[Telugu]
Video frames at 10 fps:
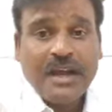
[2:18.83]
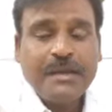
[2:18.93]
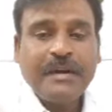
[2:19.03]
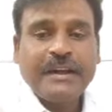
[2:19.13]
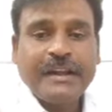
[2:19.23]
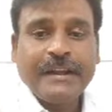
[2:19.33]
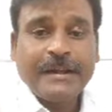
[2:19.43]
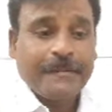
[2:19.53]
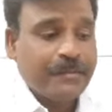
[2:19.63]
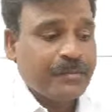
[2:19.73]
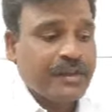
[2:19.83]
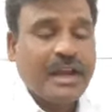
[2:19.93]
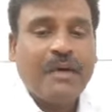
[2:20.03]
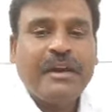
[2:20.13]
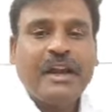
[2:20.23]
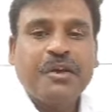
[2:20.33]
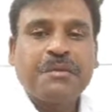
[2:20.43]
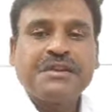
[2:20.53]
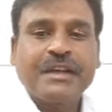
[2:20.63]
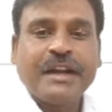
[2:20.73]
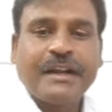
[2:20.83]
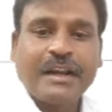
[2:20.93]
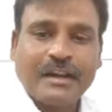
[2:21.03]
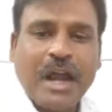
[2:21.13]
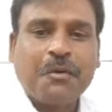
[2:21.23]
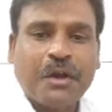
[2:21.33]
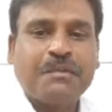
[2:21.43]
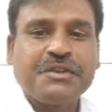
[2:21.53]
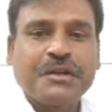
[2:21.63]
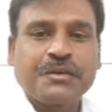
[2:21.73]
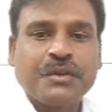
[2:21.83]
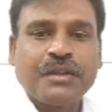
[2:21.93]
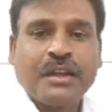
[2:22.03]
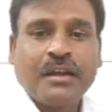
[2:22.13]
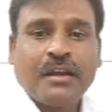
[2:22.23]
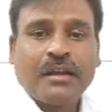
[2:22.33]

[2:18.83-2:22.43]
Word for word: దాన్ని బట్టి యాభై ఏళ్లకు పింఛన్ అంటే నాకు కూడా పింఛన్ వస్తుంది